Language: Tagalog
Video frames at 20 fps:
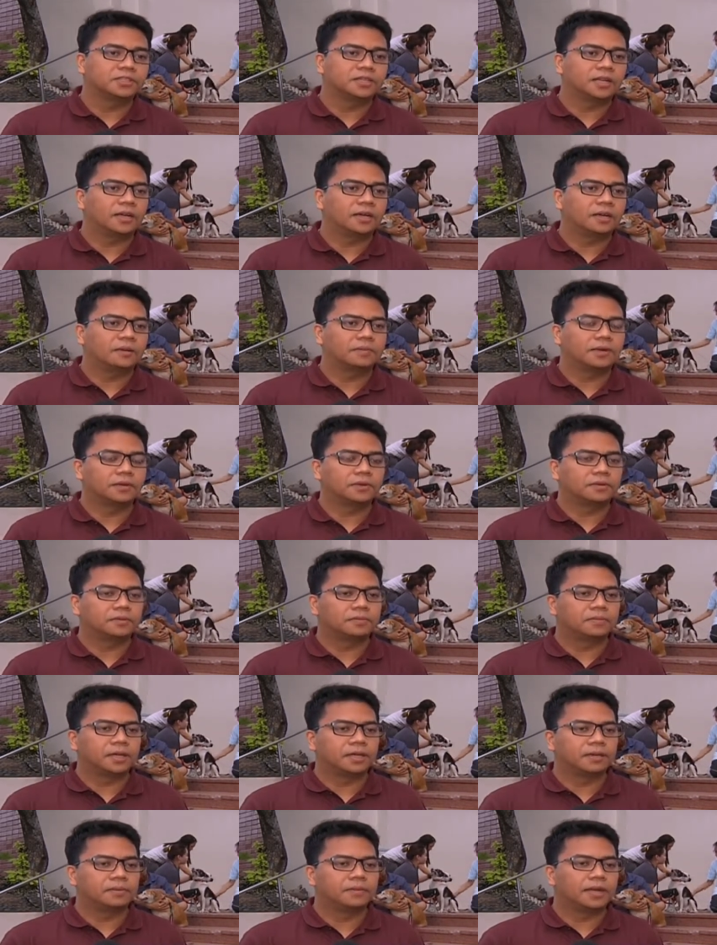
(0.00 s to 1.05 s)
Uh, merong
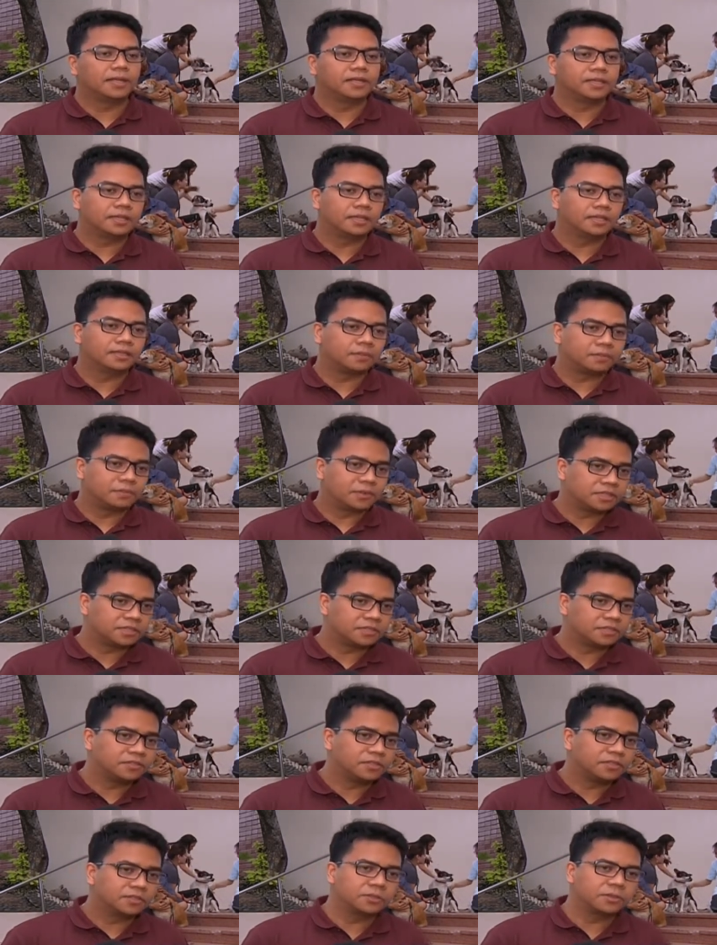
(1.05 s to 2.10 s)
may manic depressive
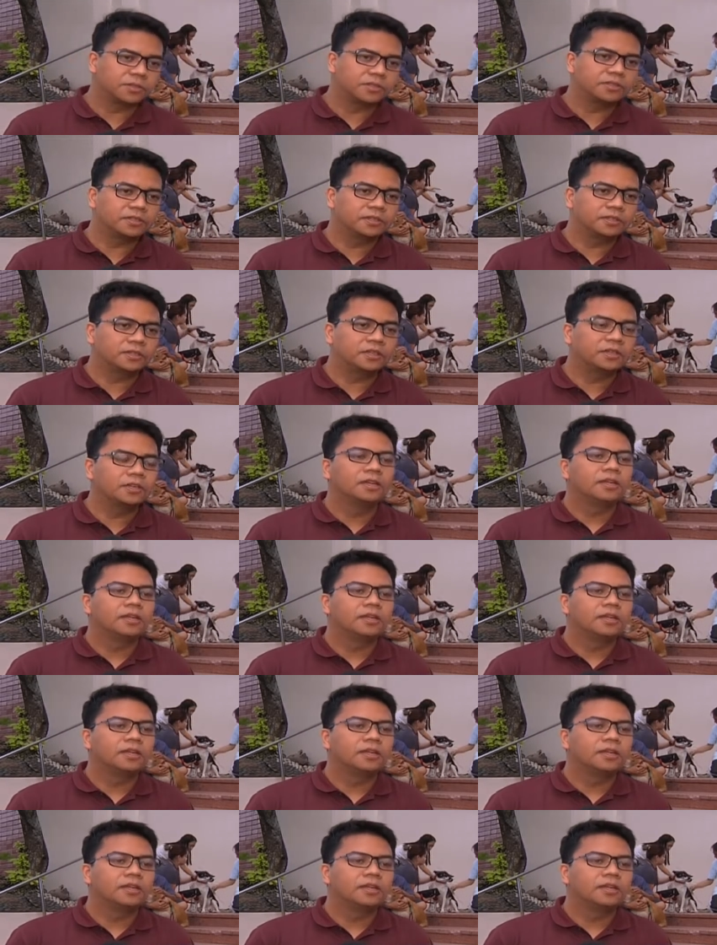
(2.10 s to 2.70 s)
disorder,